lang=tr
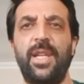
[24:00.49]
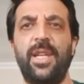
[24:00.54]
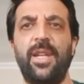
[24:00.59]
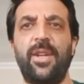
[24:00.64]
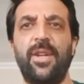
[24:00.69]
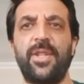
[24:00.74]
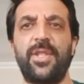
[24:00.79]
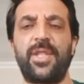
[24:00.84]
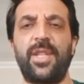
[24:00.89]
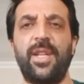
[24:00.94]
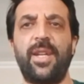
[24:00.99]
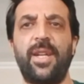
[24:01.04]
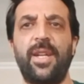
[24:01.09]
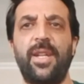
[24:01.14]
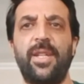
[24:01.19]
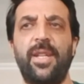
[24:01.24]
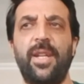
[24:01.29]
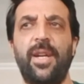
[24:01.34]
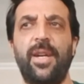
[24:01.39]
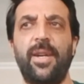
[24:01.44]
İran
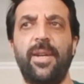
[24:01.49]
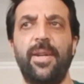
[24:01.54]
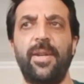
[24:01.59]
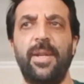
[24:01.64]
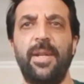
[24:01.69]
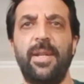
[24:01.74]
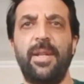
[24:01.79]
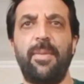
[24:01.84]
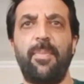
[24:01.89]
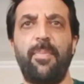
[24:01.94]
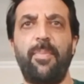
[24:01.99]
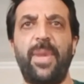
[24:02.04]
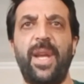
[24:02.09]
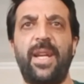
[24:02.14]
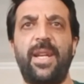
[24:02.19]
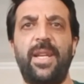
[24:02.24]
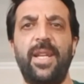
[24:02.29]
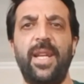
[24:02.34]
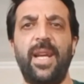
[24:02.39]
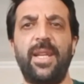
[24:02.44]
sınırında
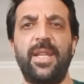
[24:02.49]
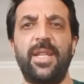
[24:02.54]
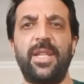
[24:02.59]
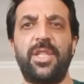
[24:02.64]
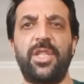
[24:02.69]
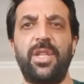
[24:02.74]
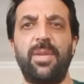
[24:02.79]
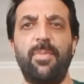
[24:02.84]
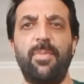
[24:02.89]
bekleyen 2